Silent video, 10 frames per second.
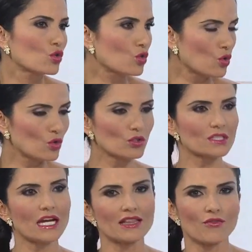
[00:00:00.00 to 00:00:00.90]
Tú
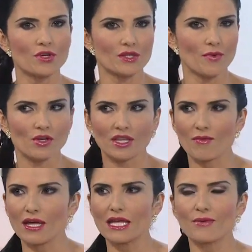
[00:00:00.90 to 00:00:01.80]
ya te fuiste por el
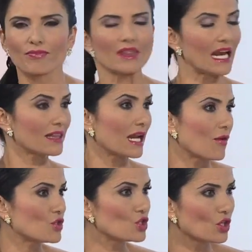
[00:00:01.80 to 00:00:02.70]
tema de, de, la
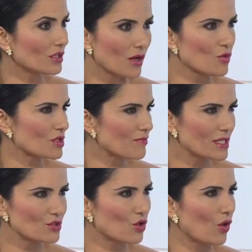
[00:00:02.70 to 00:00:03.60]
televisión, te hemos
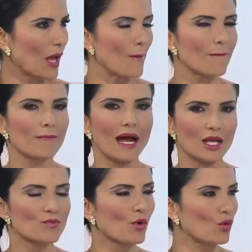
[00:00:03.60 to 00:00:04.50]
visto en
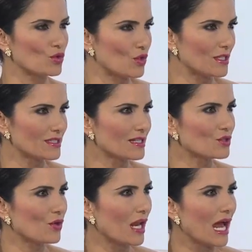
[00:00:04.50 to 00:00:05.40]
varias producciones
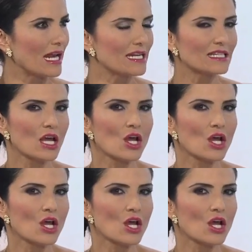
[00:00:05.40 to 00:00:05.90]
nacionales.